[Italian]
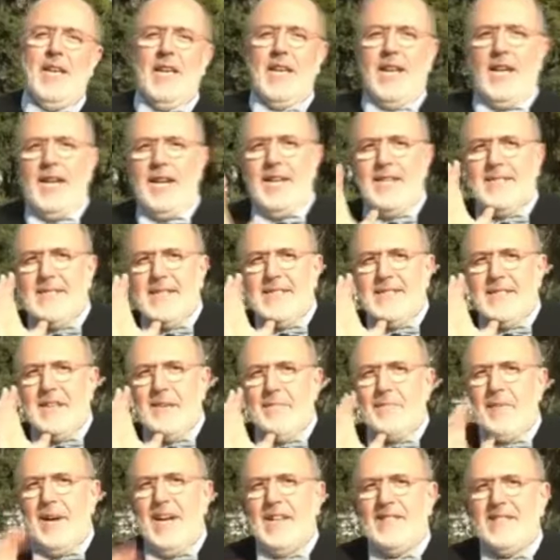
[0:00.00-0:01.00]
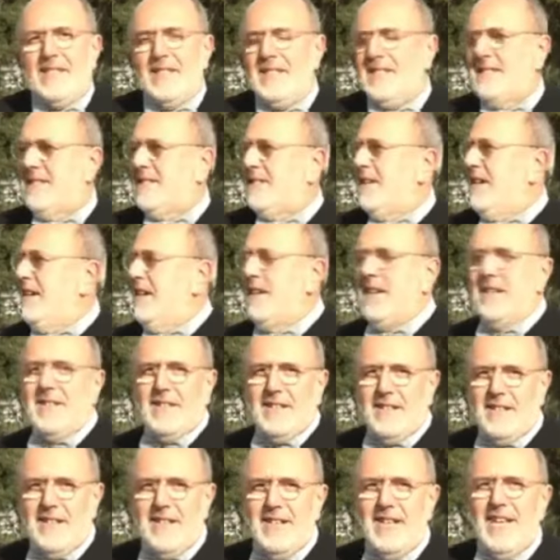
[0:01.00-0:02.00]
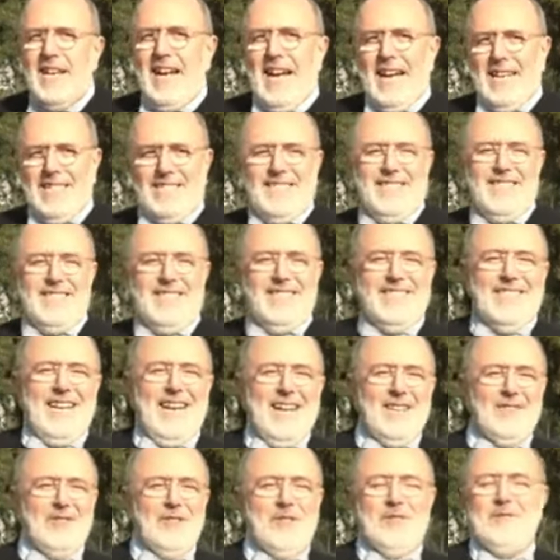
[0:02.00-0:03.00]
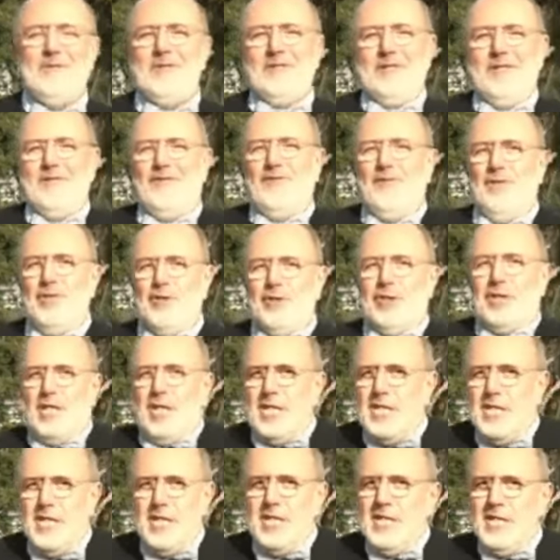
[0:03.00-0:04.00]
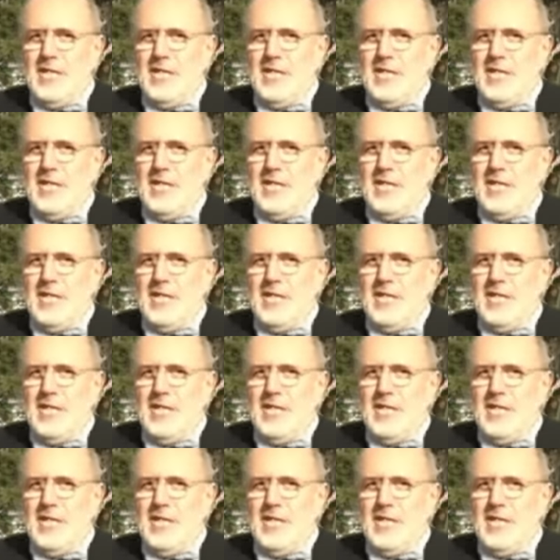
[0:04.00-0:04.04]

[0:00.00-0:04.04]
Chi le sta sempre attizzato, attizzato è come se fosse